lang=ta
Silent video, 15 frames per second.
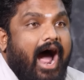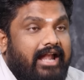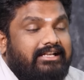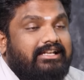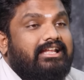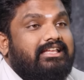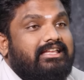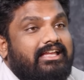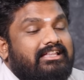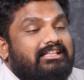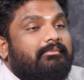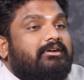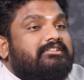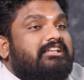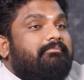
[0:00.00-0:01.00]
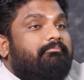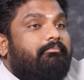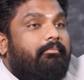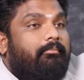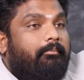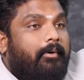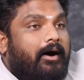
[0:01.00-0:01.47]
அன்னைக்கு இந்த மாதிரி
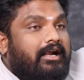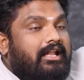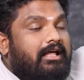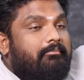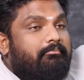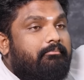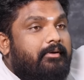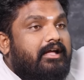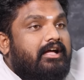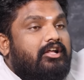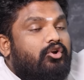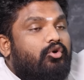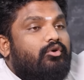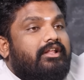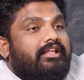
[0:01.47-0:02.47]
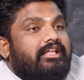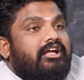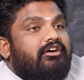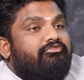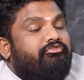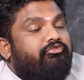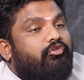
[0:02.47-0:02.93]
பல பேருடைய
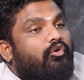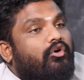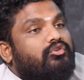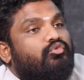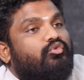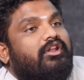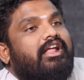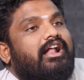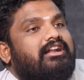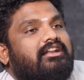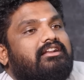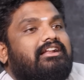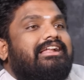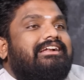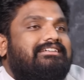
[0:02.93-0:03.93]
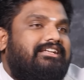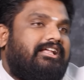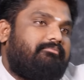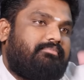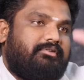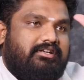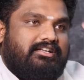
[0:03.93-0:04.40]
ஃபோன் உரையாடல்களை
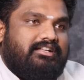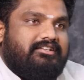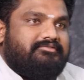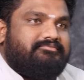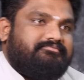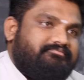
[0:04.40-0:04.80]
டேப் பண்ணுறாரு